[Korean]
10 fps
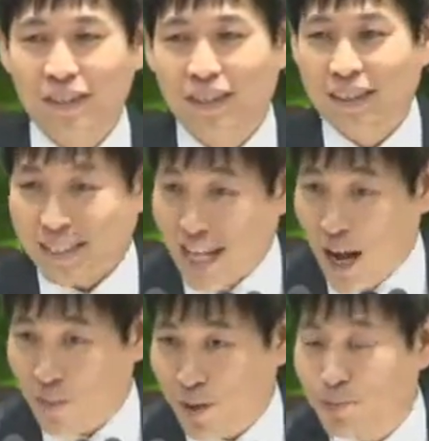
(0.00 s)

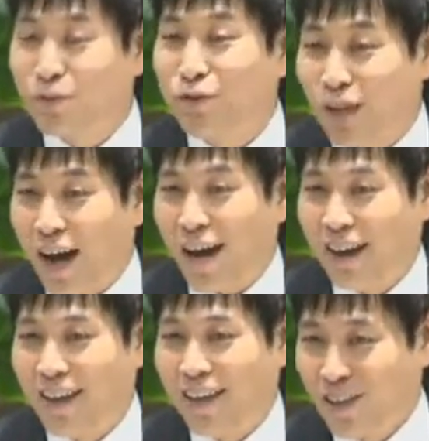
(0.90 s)
참 이쁘구나.
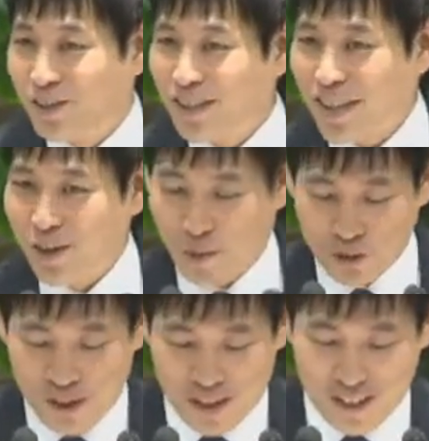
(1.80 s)
이런 생각을 먼저
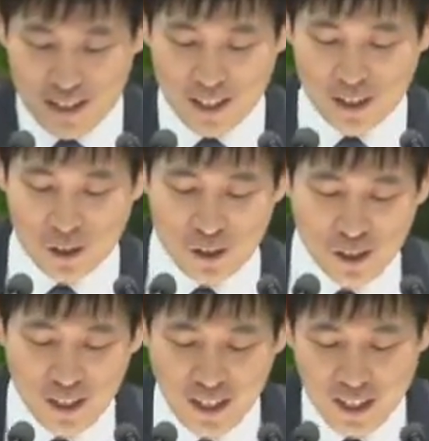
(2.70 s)
하게 되겠죠.
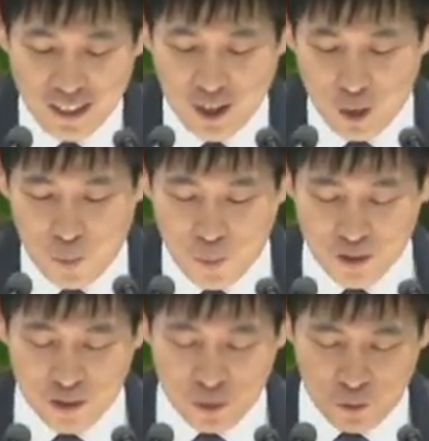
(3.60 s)
그걸 보면서도